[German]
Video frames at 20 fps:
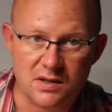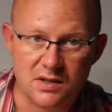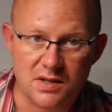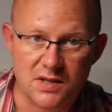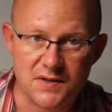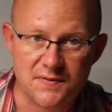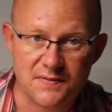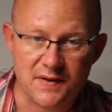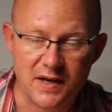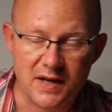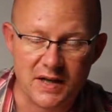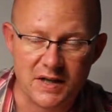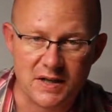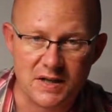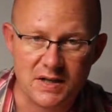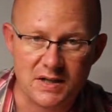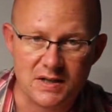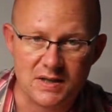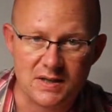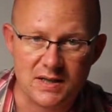2
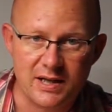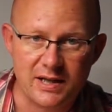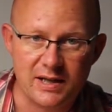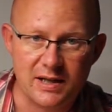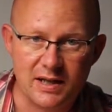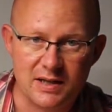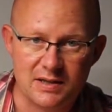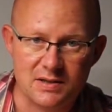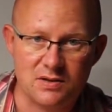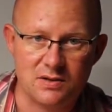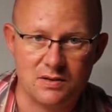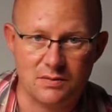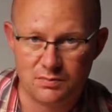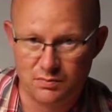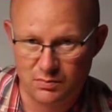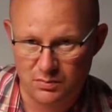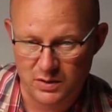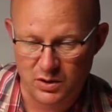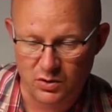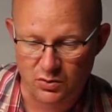D-Cell, also die